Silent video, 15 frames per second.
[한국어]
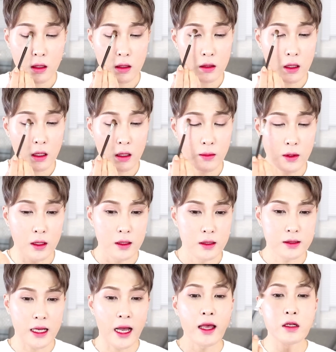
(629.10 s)
그다음에
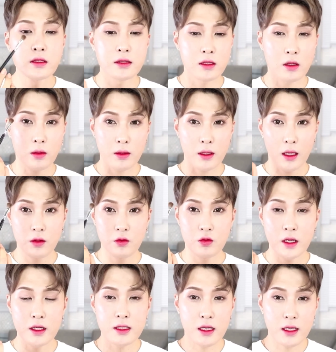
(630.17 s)
자연스럽게
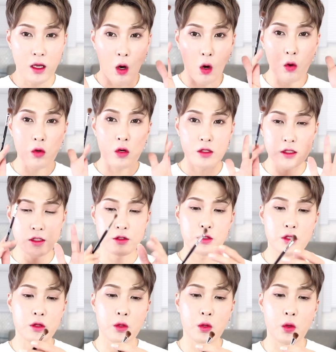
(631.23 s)
눈화장이 어우러질 수
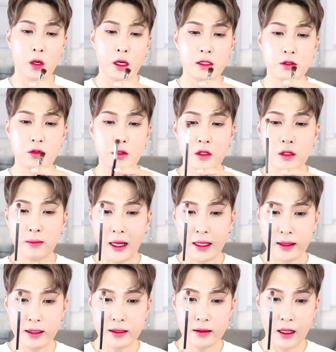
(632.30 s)
있도록 할 수 있는
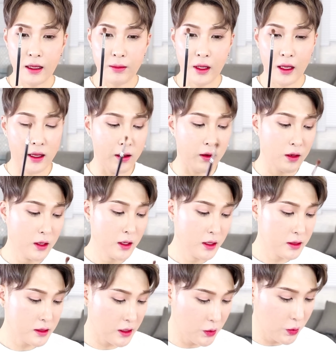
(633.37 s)
만능템이에요
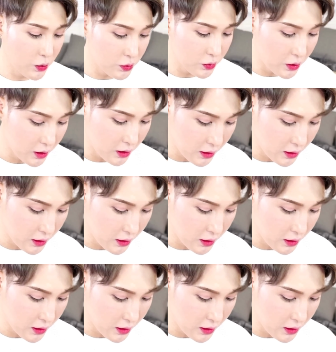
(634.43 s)
자 요것도 되게